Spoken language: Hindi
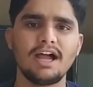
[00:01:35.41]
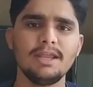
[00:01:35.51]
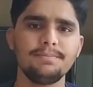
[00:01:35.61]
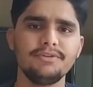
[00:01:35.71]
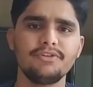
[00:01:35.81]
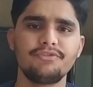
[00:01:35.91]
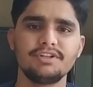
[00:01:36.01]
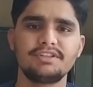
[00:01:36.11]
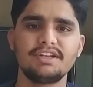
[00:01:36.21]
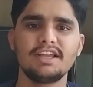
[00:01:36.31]

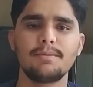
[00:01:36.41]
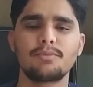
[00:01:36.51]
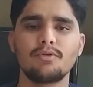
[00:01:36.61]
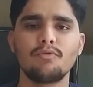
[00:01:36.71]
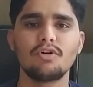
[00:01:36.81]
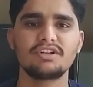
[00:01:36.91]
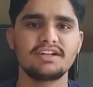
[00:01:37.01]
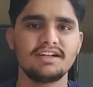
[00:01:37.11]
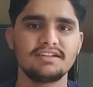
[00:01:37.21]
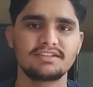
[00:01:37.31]
IP53 आपको
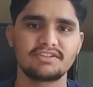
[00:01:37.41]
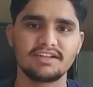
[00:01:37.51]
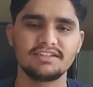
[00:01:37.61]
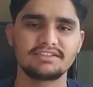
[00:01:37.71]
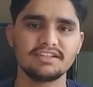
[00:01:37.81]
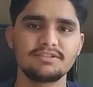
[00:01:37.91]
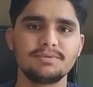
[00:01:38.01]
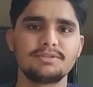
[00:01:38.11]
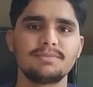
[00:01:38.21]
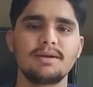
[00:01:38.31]
वाटर एंड डस्ट रेजिस्टेंस
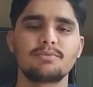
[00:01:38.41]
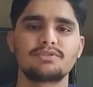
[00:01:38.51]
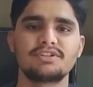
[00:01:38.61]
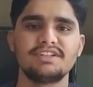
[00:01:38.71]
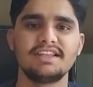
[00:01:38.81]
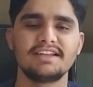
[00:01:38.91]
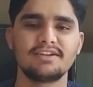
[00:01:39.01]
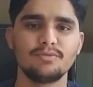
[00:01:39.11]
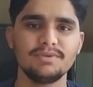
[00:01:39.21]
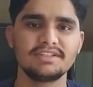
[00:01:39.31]
भी इसमें आपको स्क्रीन
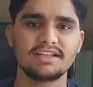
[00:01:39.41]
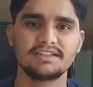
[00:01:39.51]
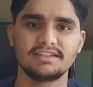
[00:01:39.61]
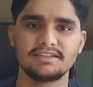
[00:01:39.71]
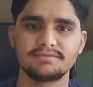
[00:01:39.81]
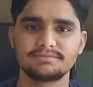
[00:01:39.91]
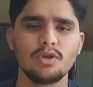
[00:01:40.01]
देखने को मिल जाती है